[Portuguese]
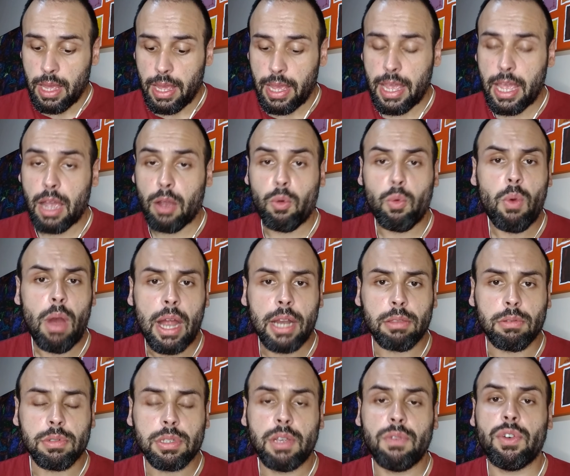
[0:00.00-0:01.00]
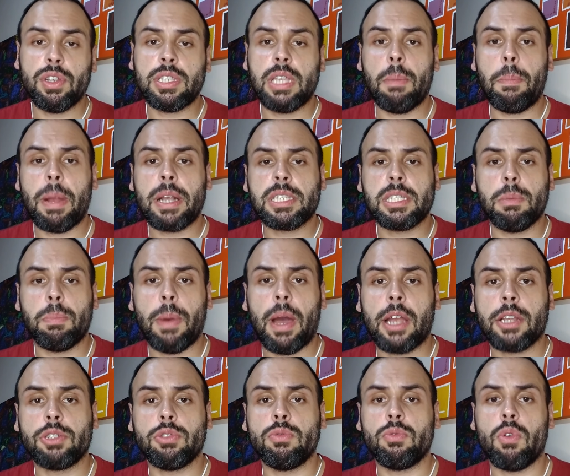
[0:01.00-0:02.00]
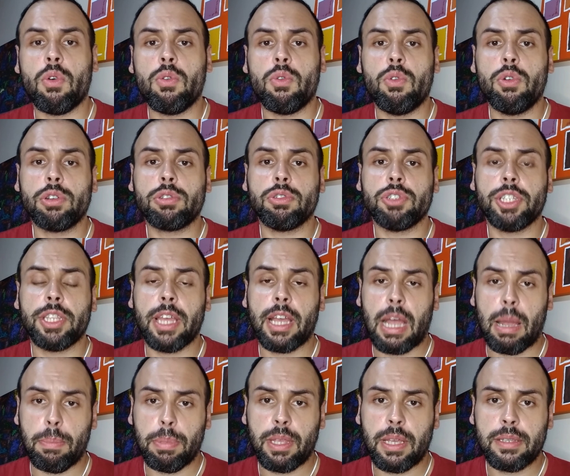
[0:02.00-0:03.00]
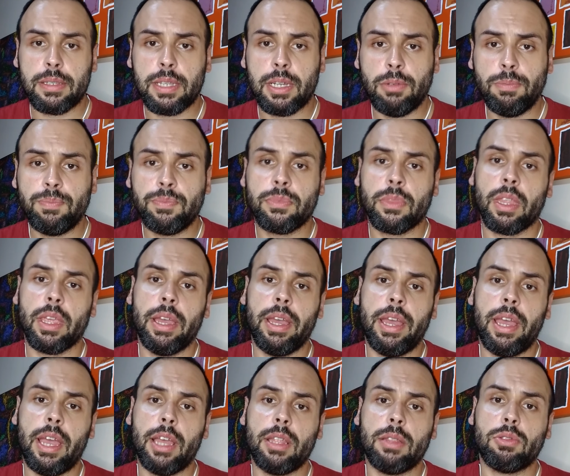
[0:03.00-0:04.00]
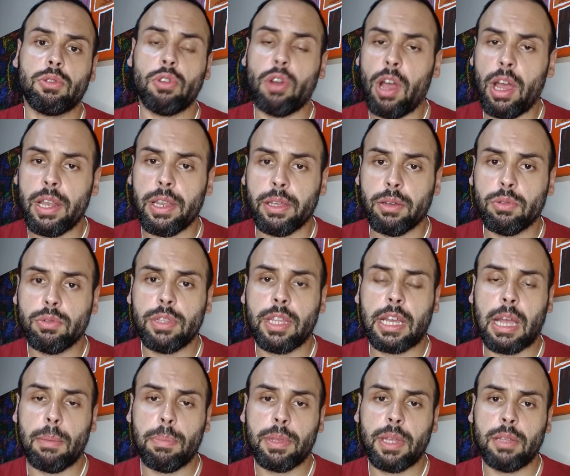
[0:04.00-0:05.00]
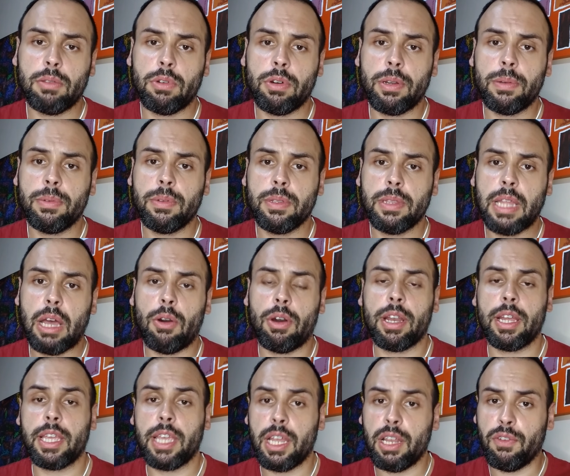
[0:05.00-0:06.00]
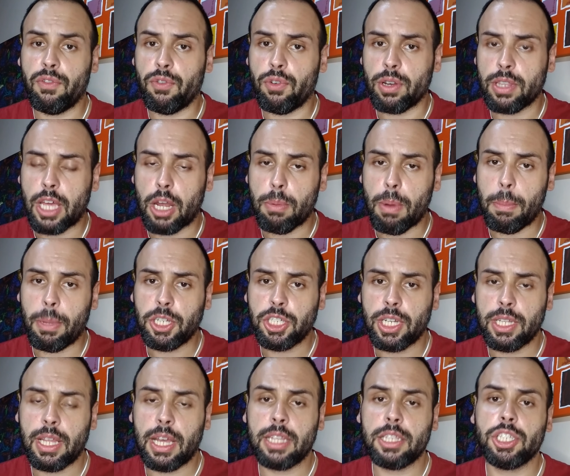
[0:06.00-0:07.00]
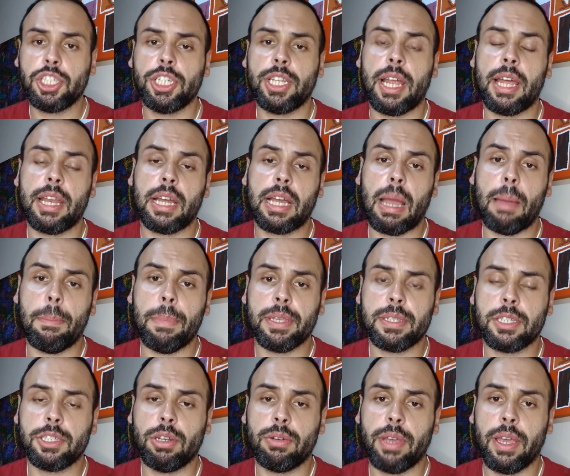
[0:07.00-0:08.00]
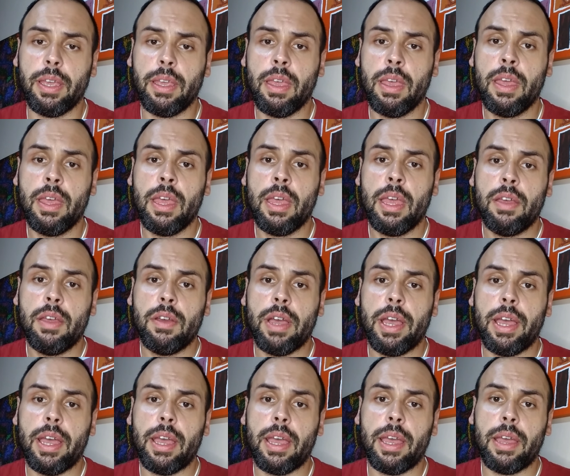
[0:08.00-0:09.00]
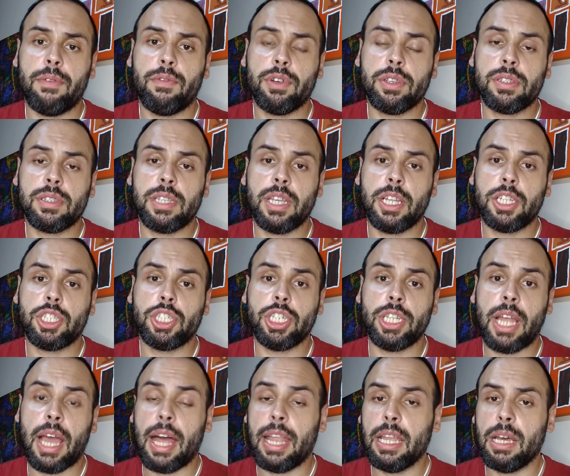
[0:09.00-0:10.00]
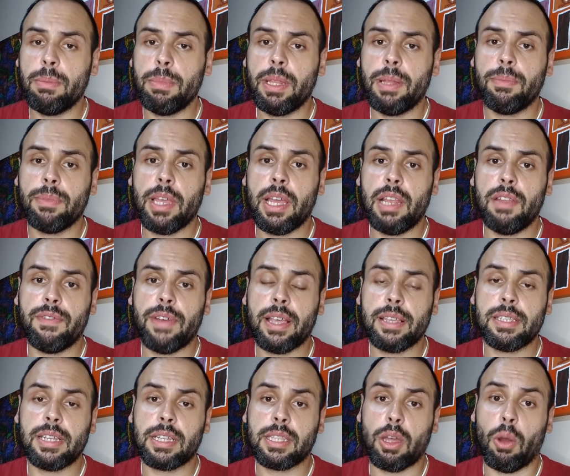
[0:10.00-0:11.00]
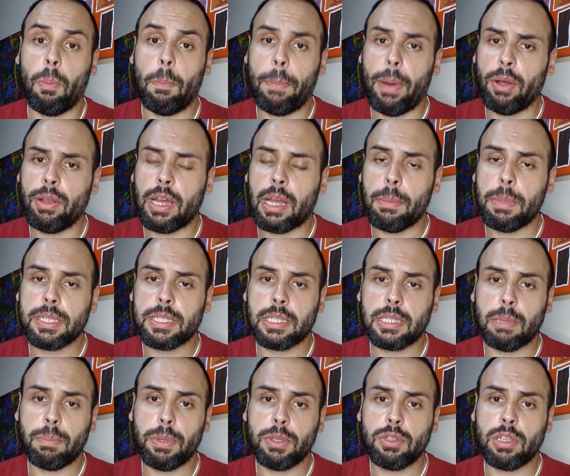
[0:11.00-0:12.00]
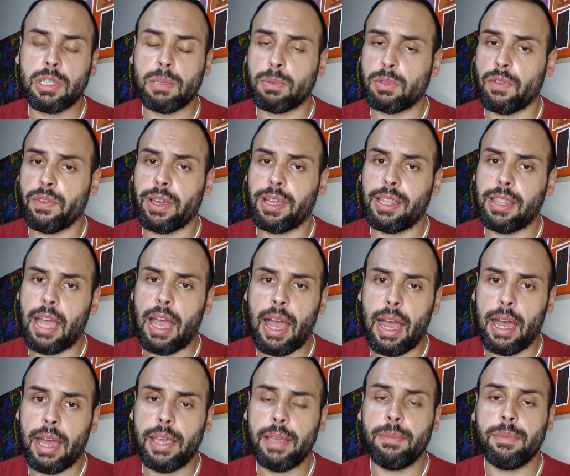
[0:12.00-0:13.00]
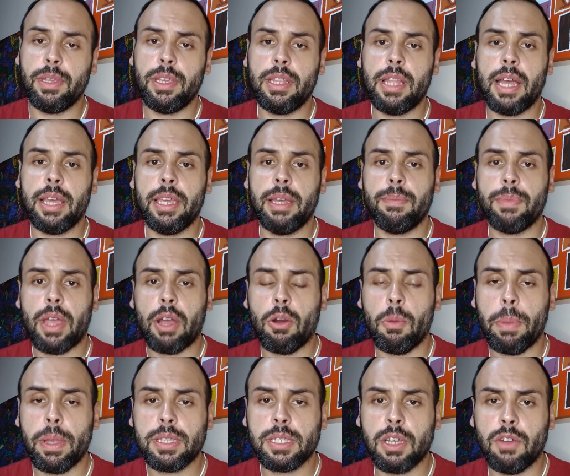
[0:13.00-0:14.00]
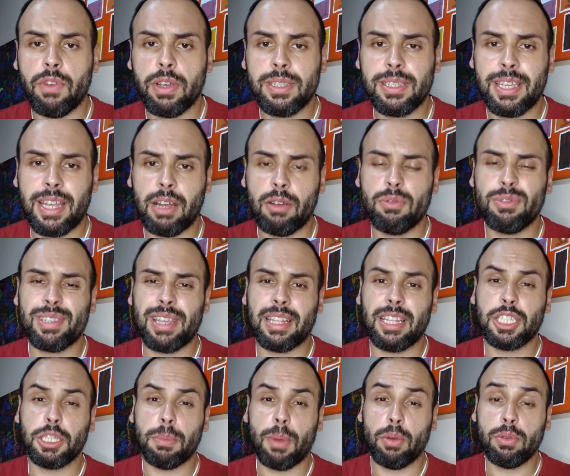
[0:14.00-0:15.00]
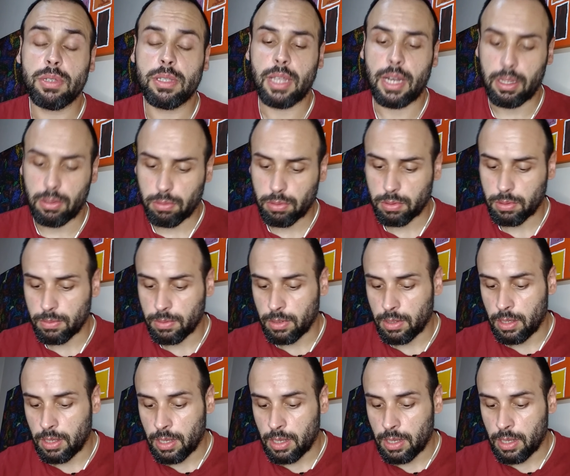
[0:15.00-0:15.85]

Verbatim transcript: É, quarto, se você participar de um concurso de decapitação, é, trole o decapitador na hora que ele for dar uma machadada e tirar a cabeça de alguém. É, você tira a lâmina, ele vai acertar o pau na cabeça dessa pessoa, essa pessoa vai gritar ai, e daí a competição vai ser acusada de maus tratos.